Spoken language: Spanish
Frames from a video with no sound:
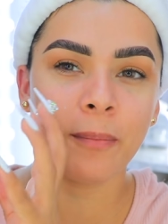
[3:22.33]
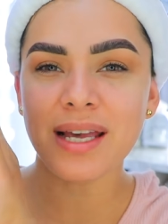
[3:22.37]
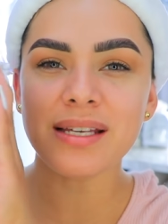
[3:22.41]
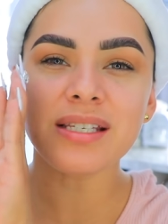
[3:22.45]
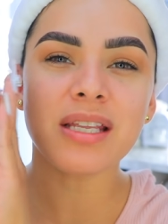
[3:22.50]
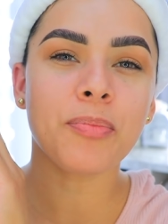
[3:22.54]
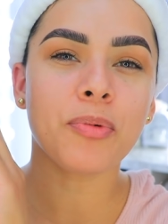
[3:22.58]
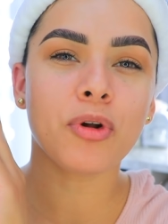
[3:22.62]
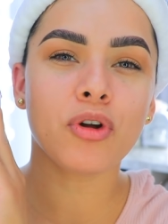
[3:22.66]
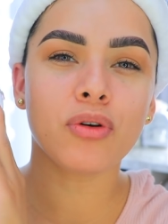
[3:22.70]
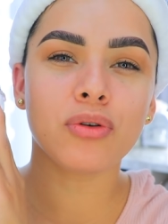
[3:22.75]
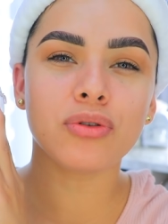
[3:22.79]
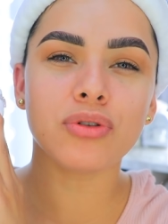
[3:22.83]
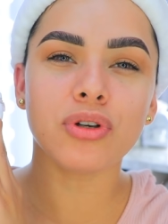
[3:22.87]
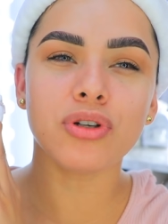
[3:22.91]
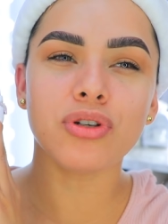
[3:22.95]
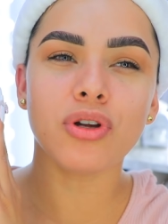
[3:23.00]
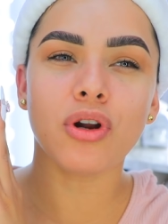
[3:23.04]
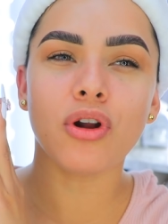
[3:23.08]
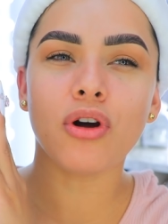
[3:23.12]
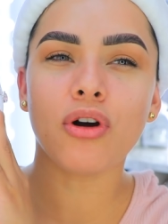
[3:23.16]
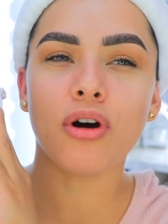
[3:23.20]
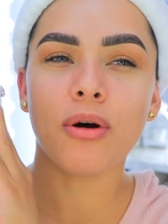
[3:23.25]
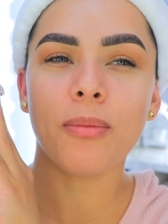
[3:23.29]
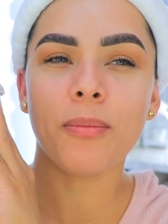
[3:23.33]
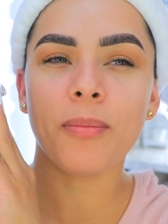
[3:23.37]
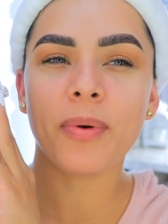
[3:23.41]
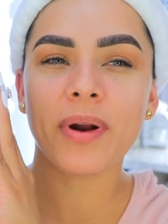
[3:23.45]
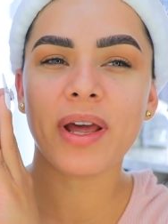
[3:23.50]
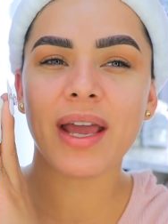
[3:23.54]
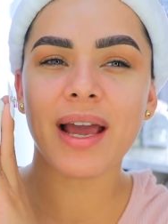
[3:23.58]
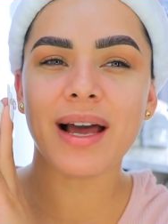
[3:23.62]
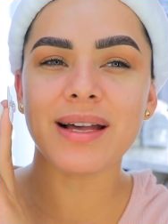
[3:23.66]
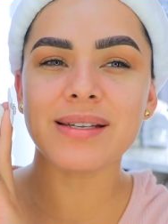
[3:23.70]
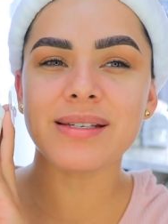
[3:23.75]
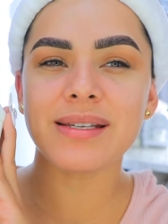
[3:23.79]
Este producto yo lo
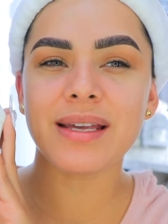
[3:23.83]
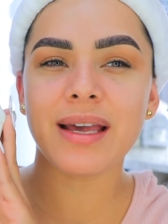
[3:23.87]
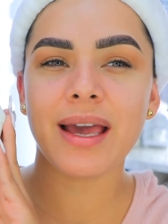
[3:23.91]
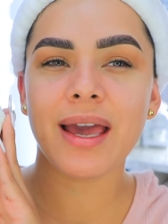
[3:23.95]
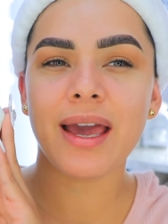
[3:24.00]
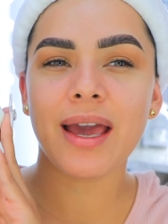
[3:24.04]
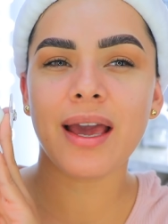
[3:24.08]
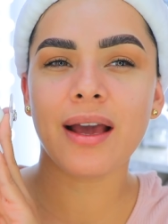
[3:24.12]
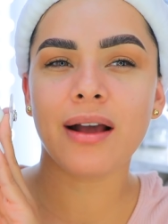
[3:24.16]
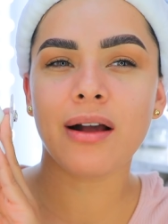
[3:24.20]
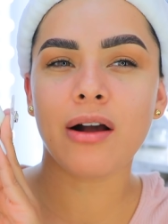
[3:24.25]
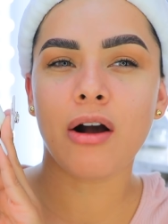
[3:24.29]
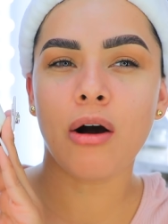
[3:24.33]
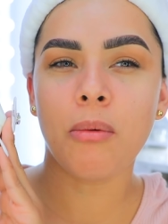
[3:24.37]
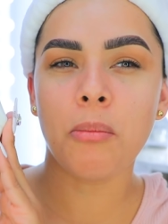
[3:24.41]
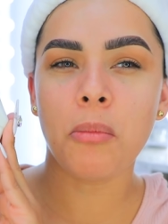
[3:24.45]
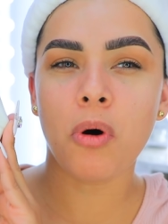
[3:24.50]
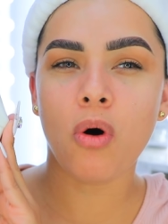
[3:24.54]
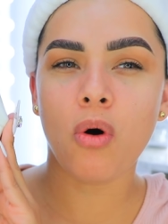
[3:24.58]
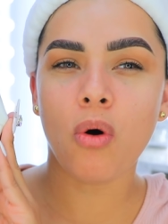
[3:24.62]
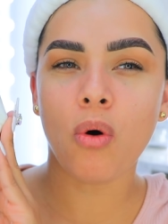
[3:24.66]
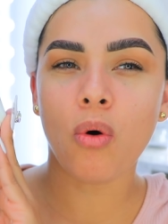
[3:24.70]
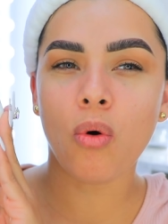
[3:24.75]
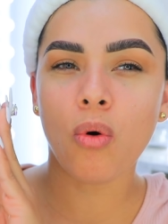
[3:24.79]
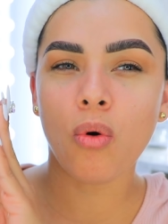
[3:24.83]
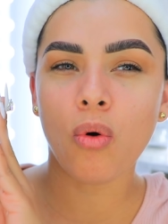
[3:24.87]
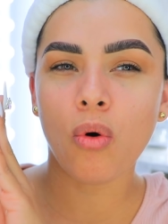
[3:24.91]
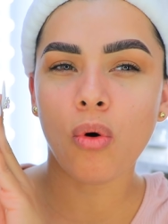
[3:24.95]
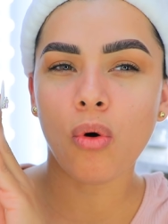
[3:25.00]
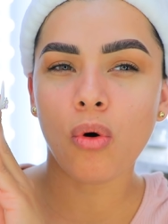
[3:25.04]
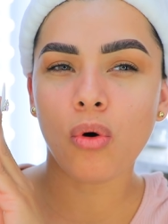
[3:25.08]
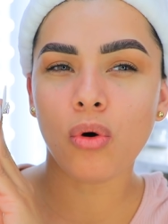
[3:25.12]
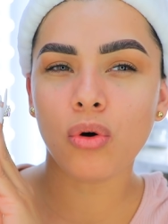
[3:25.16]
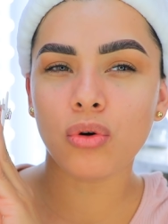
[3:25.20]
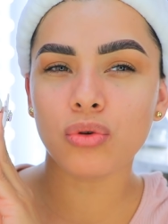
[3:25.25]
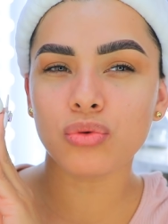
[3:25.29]
compré hace
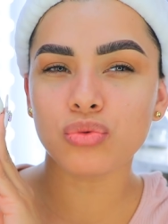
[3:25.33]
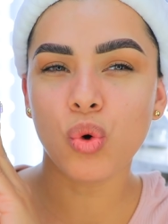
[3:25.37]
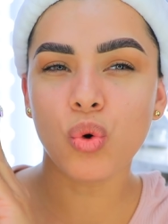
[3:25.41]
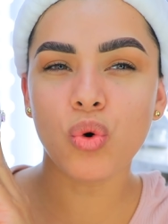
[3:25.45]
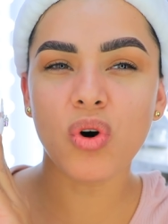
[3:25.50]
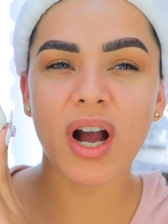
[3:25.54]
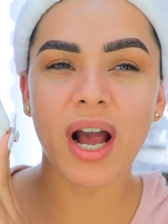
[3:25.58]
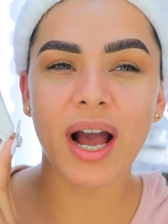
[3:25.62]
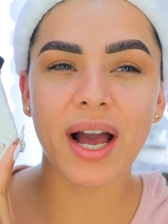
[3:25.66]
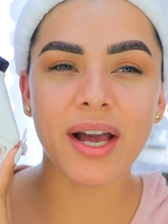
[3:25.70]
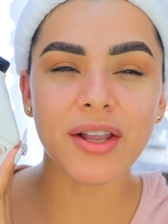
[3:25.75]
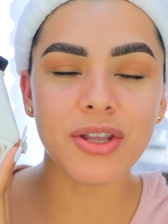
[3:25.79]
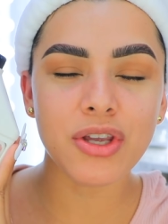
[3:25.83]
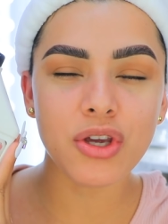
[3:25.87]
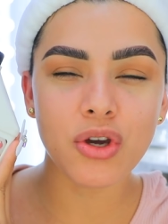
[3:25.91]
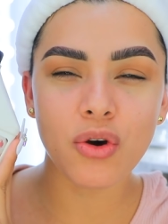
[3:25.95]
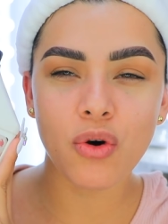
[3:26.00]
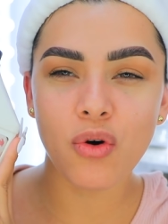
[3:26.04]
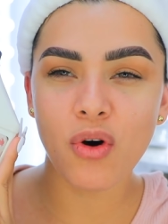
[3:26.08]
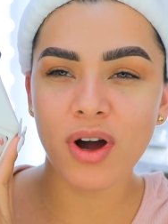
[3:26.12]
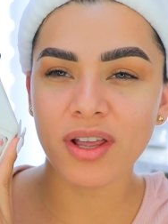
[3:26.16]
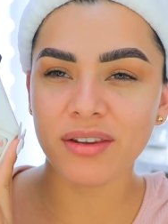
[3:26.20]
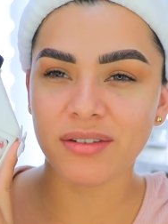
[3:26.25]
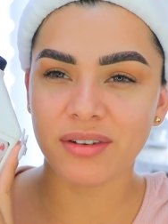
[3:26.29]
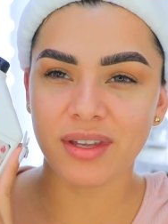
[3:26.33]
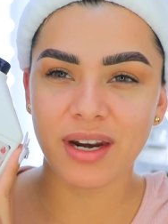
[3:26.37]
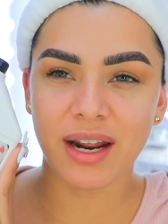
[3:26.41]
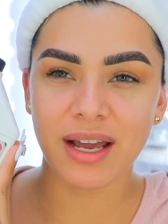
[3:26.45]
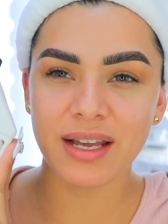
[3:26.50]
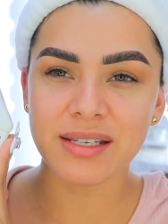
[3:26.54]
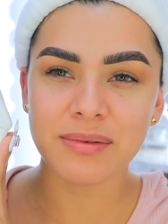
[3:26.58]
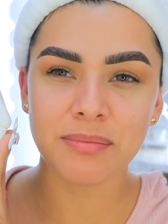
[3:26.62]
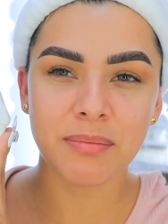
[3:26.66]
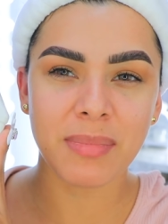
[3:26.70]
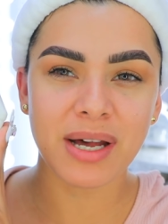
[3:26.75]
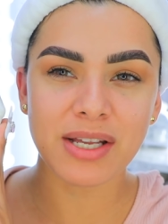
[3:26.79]
como un año
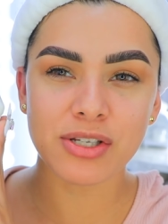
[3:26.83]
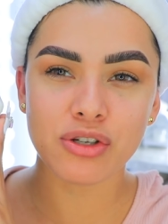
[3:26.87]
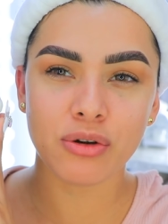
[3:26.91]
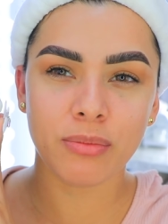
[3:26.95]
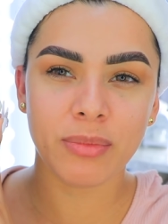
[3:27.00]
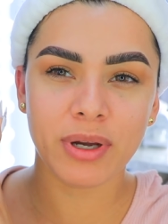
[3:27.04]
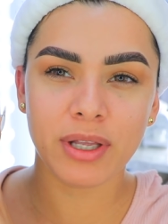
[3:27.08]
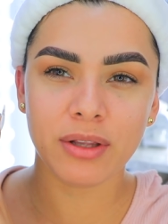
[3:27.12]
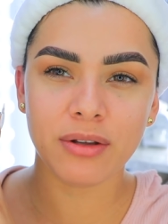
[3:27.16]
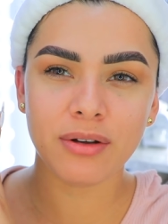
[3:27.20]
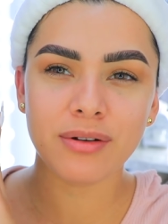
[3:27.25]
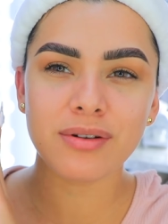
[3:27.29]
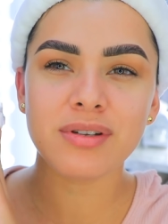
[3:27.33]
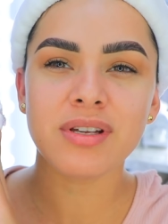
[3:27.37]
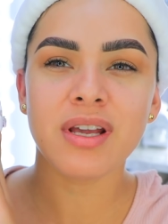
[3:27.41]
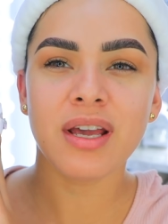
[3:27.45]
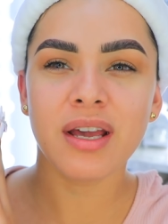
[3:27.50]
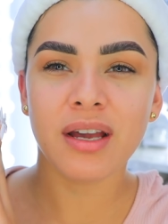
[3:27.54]
atrás, más o menos,